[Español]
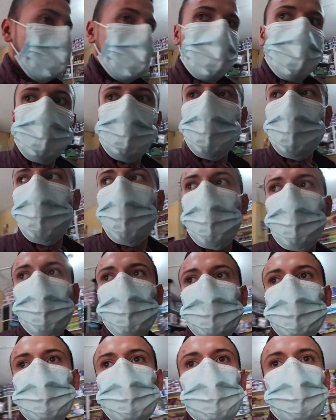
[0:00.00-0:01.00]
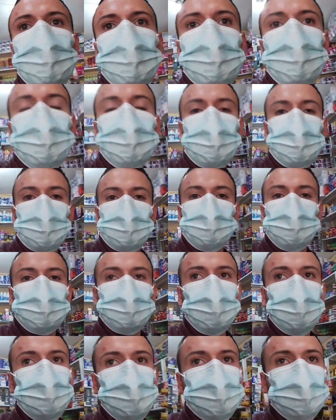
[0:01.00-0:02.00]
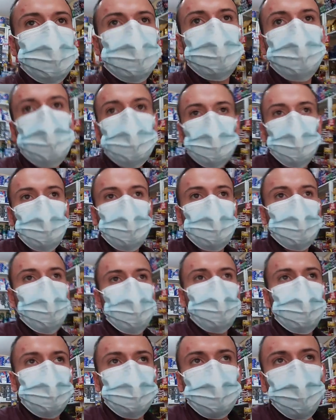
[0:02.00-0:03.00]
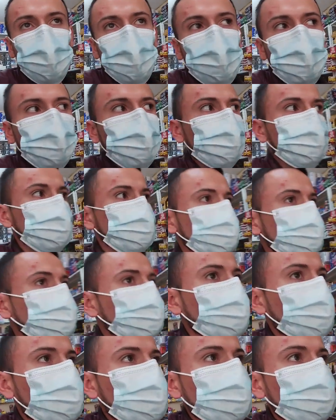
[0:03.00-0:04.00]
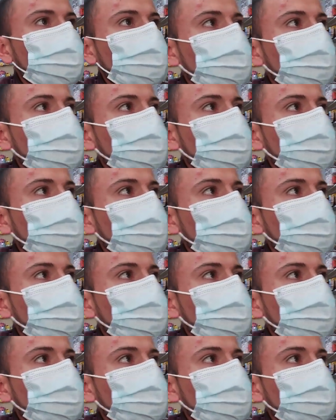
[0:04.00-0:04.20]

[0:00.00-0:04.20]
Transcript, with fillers: es el que se encarga de tener como todo surtido, ¿no? Que pedir papas, lo que haga